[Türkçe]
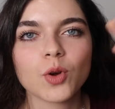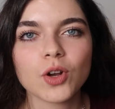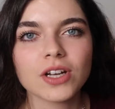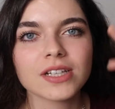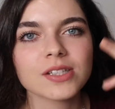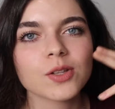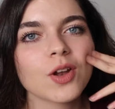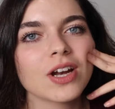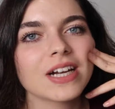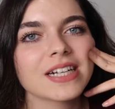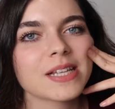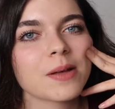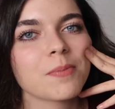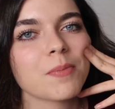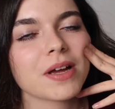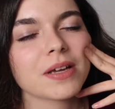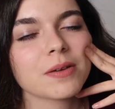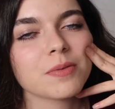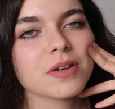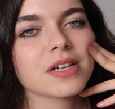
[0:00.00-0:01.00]
Böyle
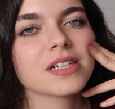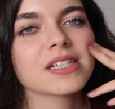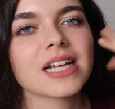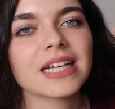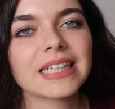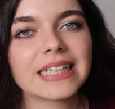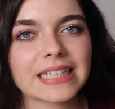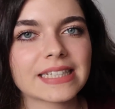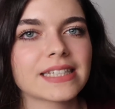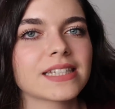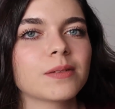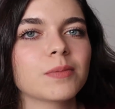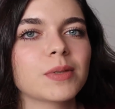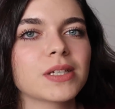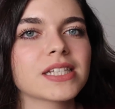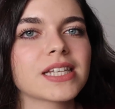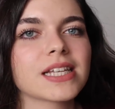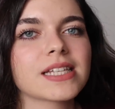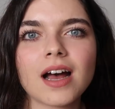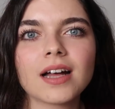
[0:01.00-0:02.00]
söylersem belki biraz daha
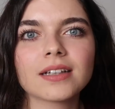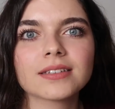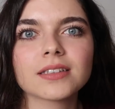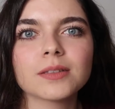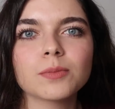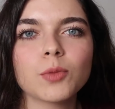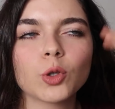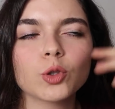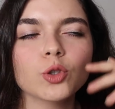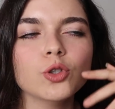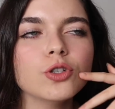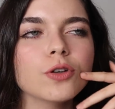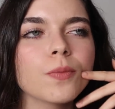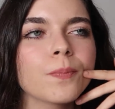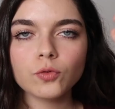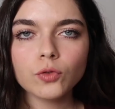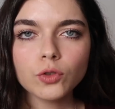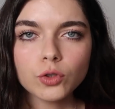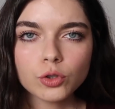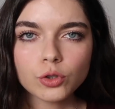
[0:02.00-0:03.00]
tiksinmenize katkım olur.
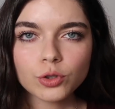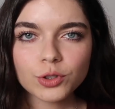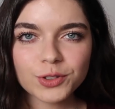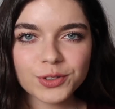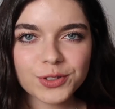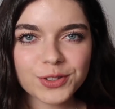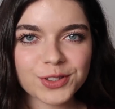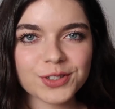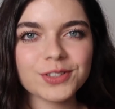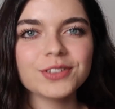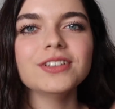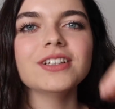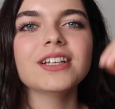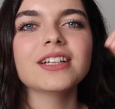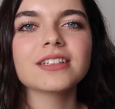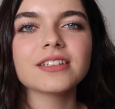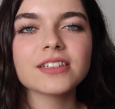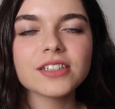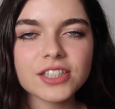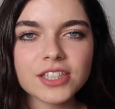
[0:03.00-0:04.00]
Vücudunuzun
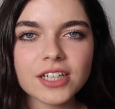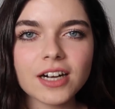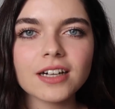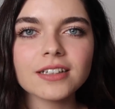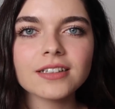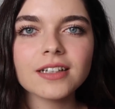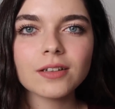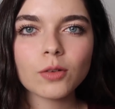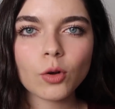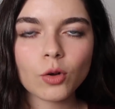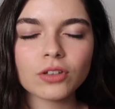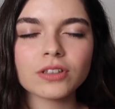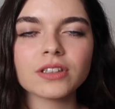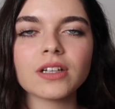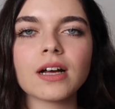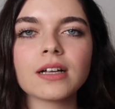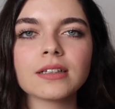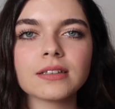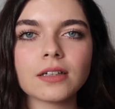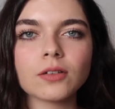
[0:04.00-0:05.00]
dışarıdan
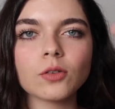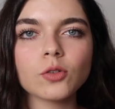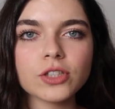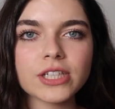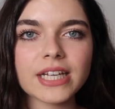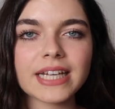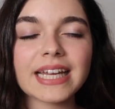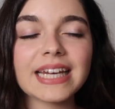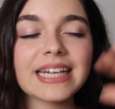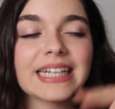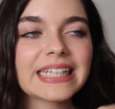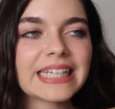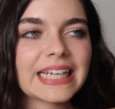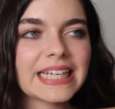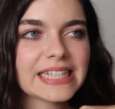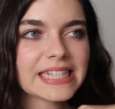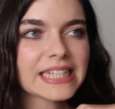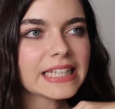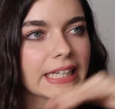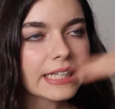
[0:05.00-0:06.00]
alın o şekere
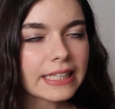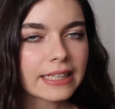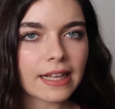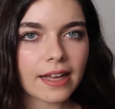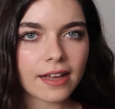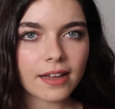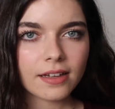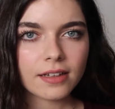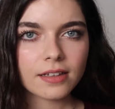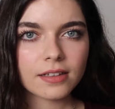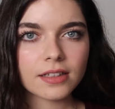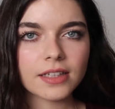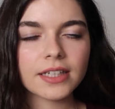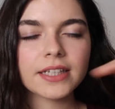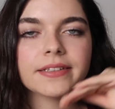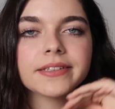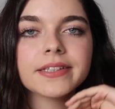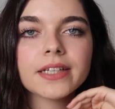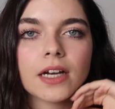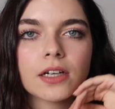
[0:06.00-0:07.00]
kesinlikle
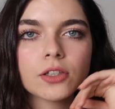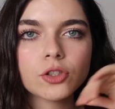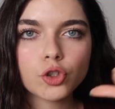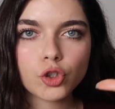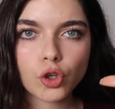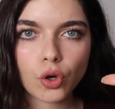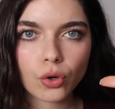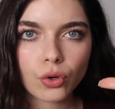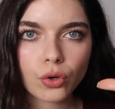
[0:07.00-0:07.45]
ihtiyacı